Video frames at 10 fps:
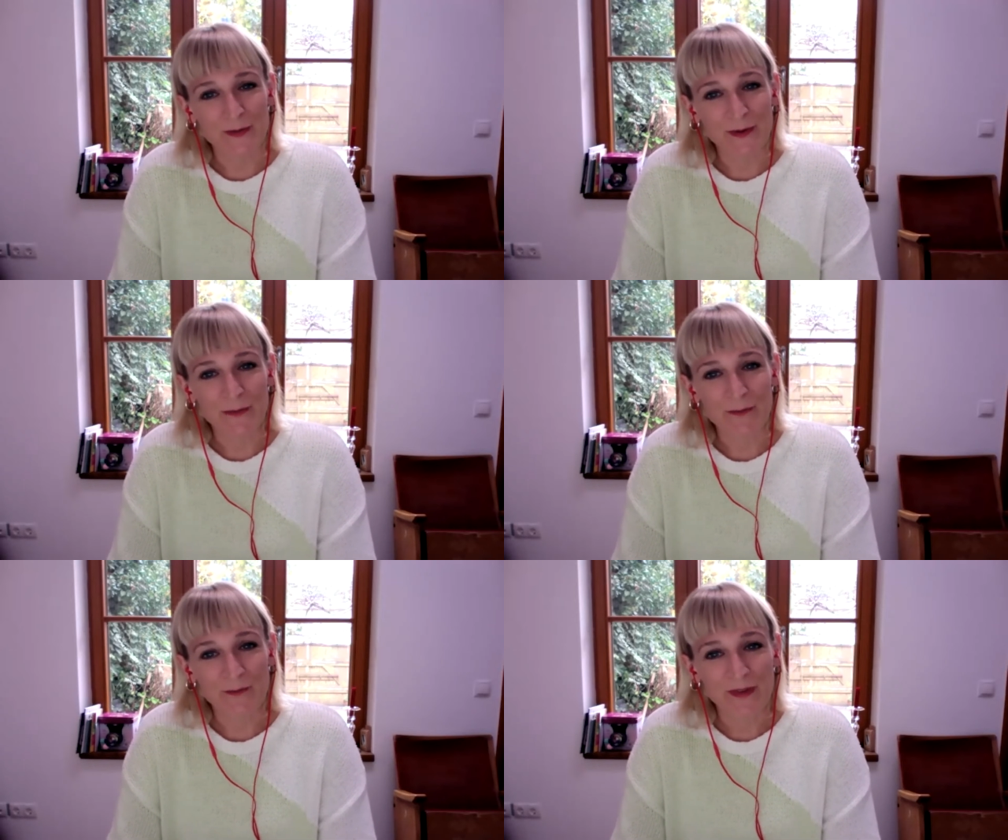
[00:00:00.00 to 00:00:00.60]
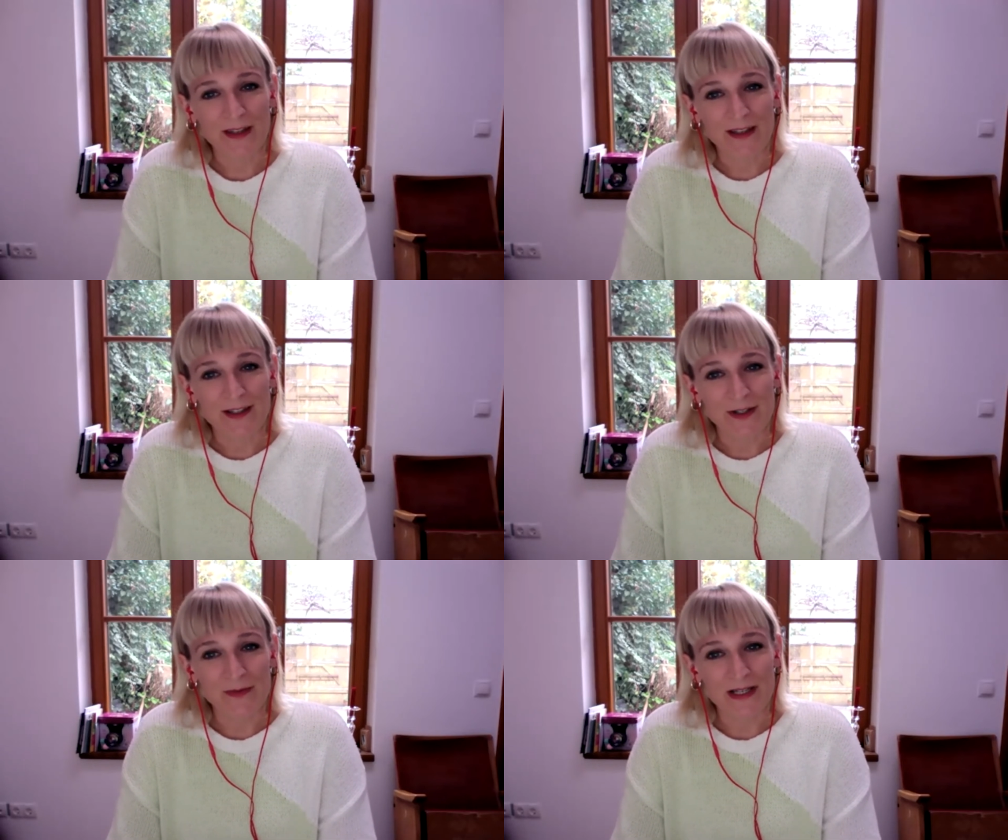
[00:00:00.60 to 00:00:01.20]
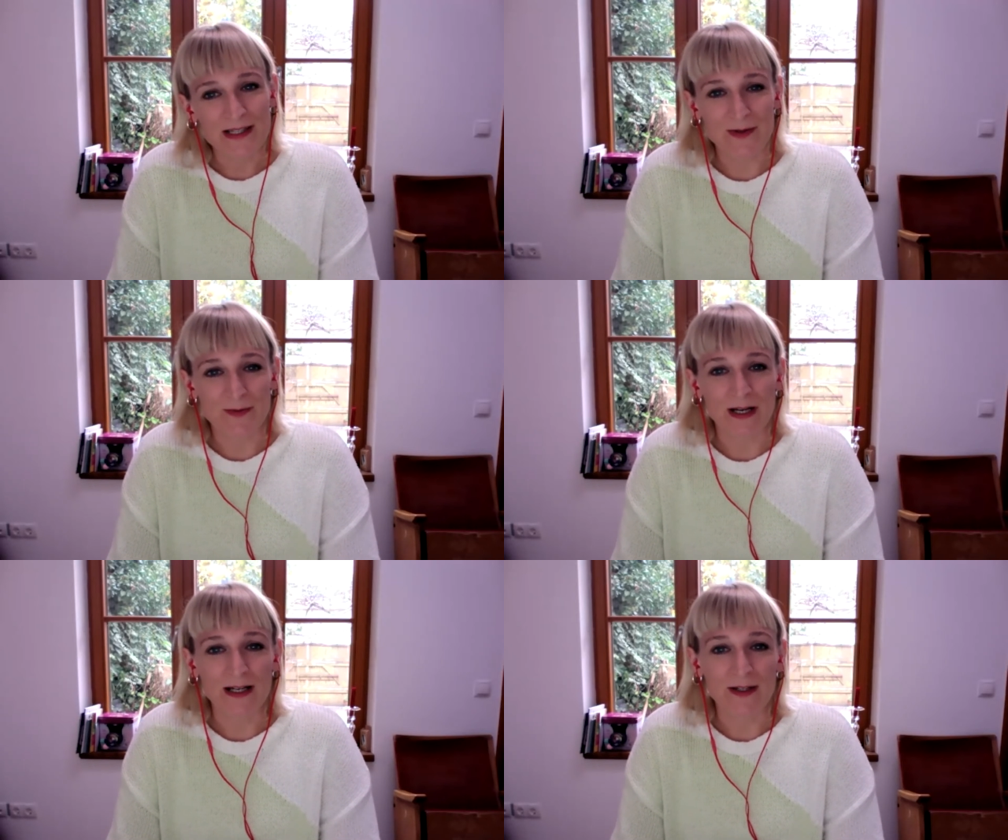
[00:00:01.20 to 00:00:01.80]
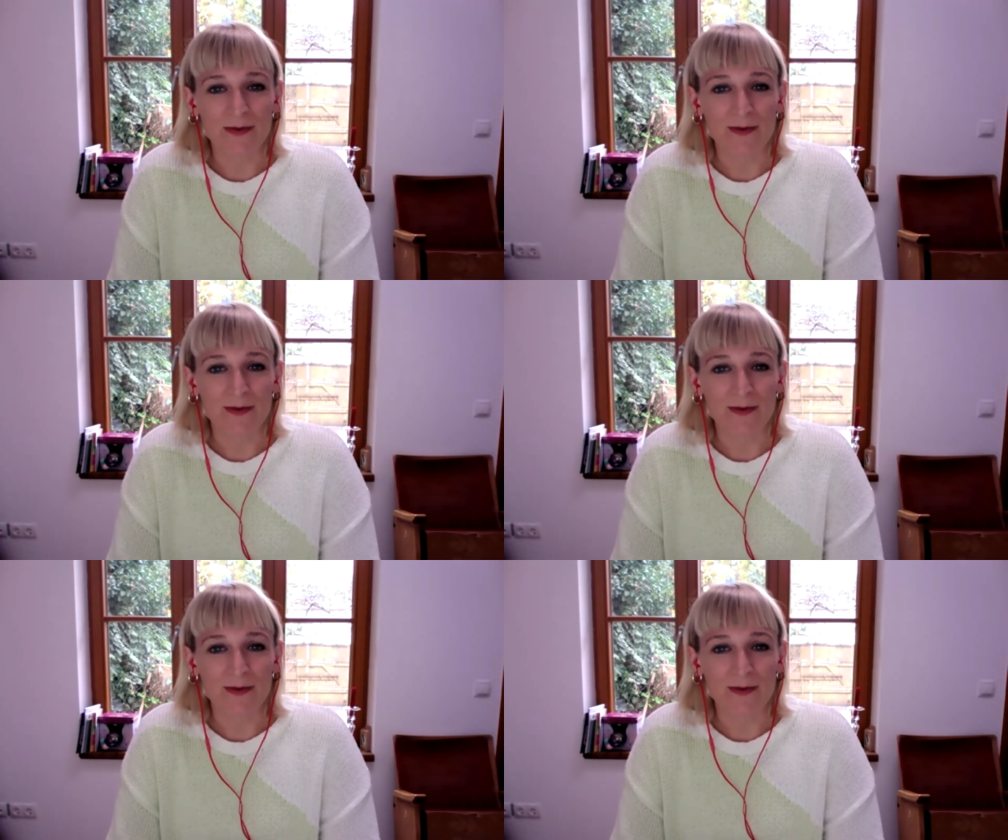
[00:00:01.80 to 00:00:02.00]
um um das zu machen.